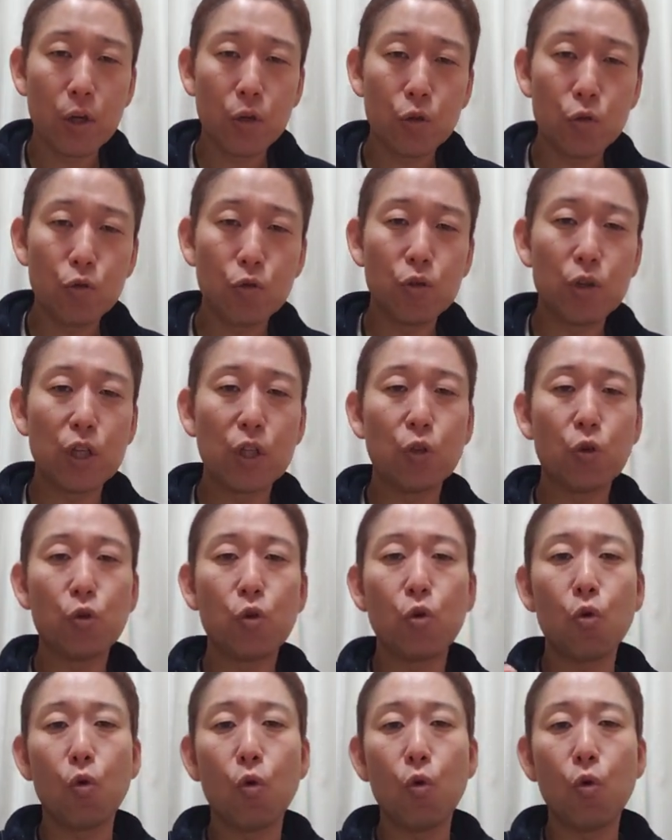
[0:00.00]
空気の
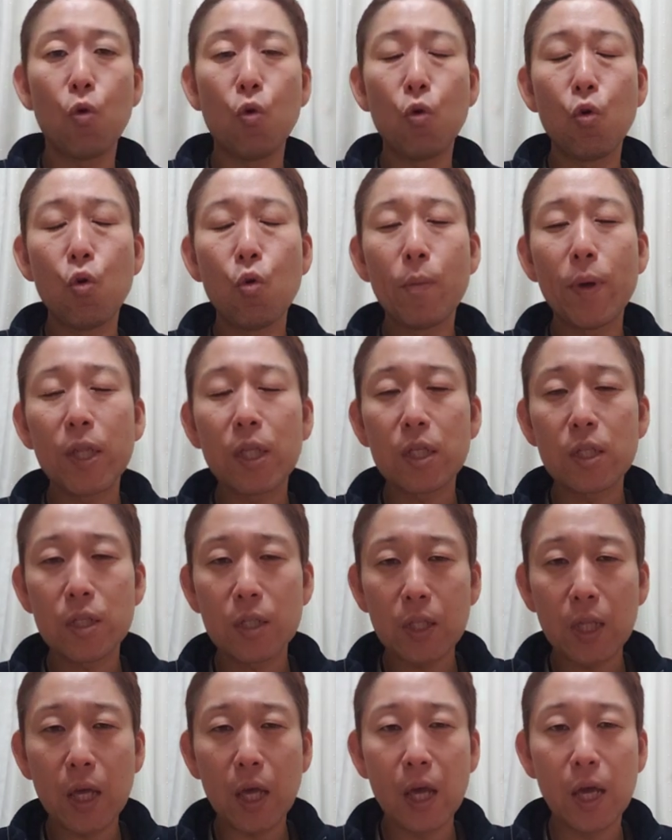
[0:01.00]
量を多めに
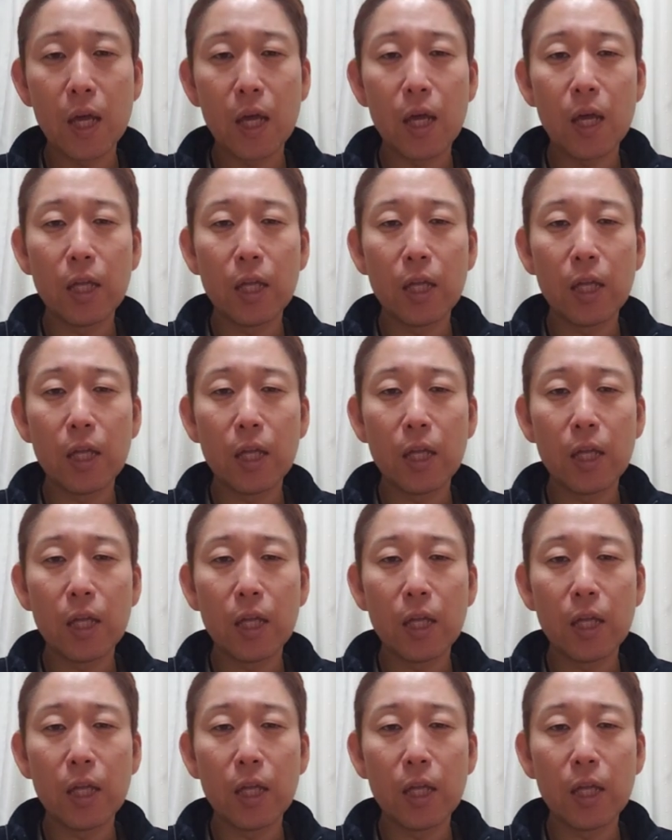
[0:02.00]
して、